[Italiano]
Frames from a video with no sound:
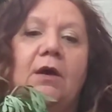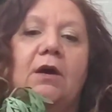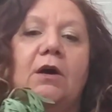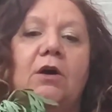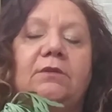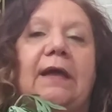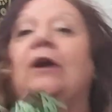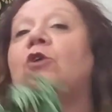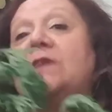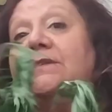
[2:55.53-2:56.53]
Eh, da
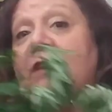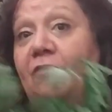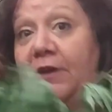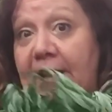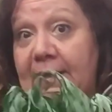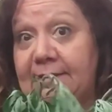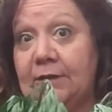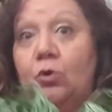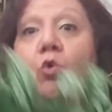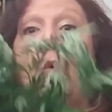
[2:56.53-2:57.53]
cosa si
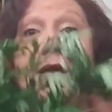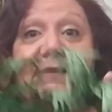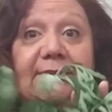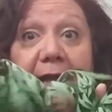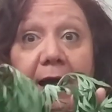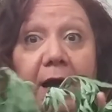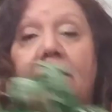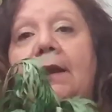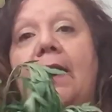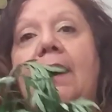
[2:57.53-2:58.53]
differenziano
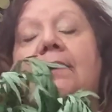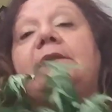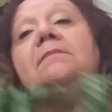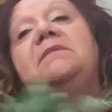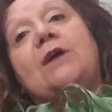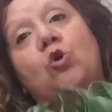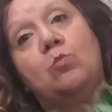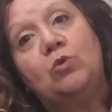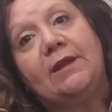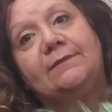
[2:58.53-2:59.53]
questa, la Artemisia
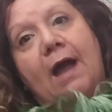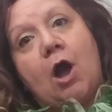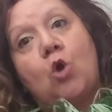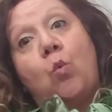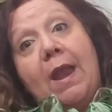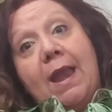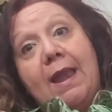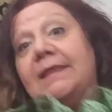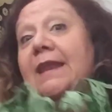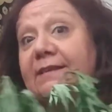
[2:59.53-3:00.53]
comune, da
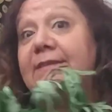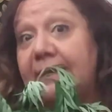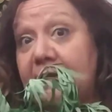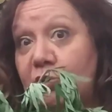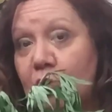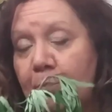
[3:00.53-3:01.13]
quel, dall'assenzio,